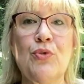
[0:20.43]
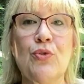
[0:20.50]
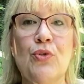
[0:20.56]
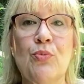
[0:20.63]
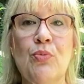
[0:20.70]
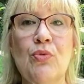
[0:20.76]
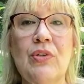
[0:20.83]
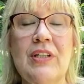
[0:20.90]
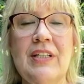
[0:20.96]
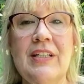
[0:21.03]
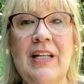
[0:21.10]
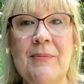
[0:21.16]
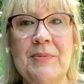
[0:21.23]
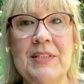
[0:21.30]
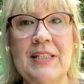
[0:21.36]
Çünkü
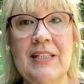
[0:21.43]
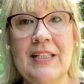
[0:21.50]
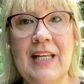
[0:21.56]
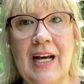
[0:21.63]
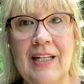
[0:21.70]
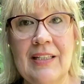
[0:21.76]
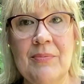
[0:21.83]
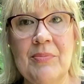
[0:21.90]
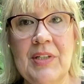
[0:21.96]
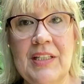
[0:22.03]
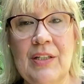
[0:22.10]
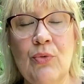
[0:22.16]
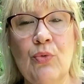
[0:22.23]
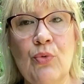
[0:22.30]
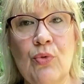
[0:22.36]
bunların hepsini
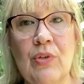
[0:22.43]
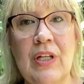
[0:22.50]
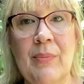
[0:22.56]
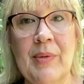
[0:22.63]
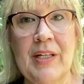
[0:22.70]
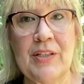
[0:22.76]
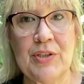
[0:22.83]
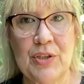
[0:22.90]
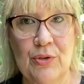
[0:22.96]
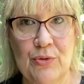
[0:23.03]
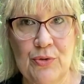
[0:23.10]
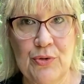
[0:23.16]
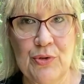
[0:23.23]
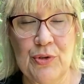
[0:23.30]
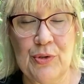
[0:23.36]
kendimde de uygulamaya
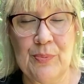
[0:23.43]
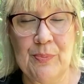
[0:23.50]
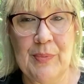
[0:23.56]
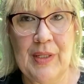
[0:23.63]
çalışıyorum.